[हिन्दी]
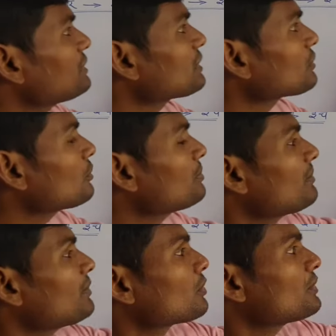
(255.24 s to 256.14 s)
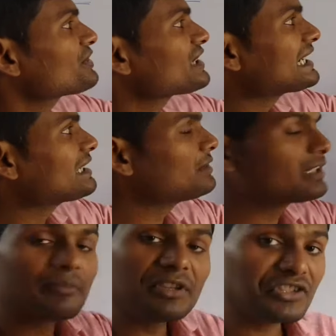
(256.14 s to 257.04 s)
मीटर को भी हम लोगों ने
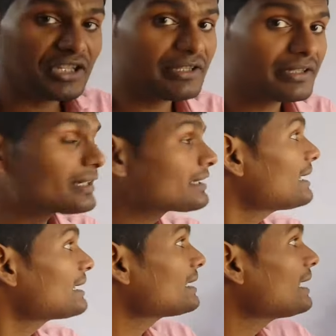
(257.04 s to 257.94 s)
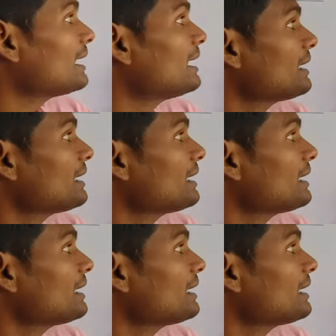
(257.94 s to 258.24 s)
सेंटीमीटर में चेंज कर दिया था